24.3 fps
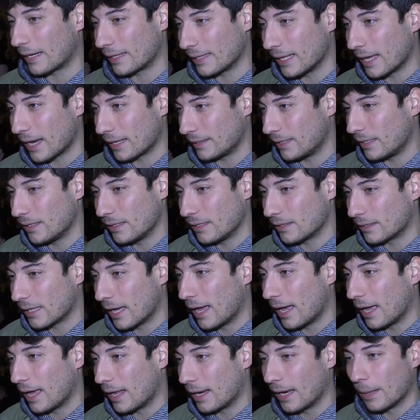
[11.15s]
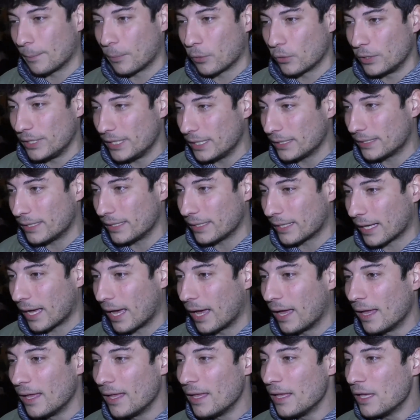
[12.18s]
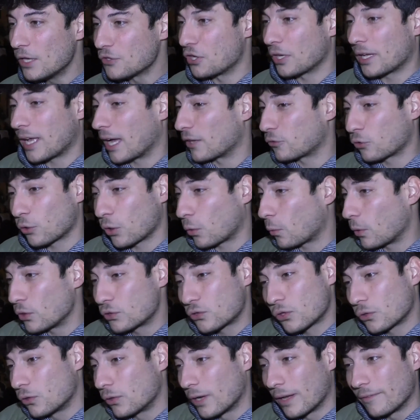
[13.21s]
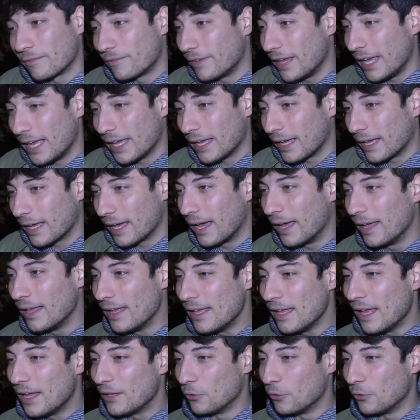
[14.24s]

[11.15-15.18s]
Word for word: a ridare dignità alla politica, c'è caso che questo non avvenga,